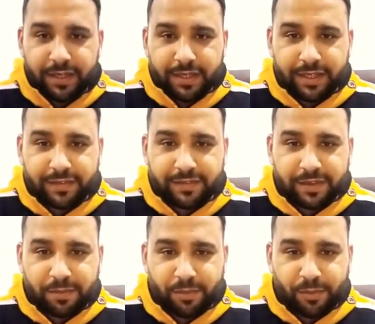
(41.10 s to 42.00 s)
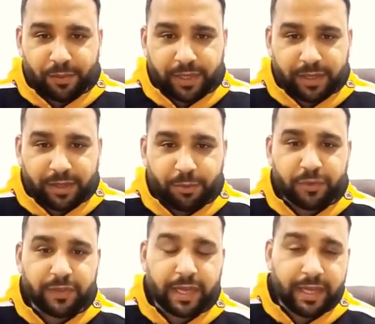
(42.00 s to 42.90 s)
نكسبه إيه،
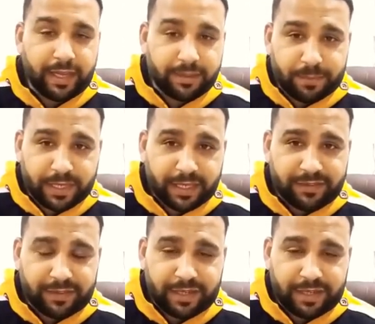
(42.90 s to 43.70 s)
وساعات بنحس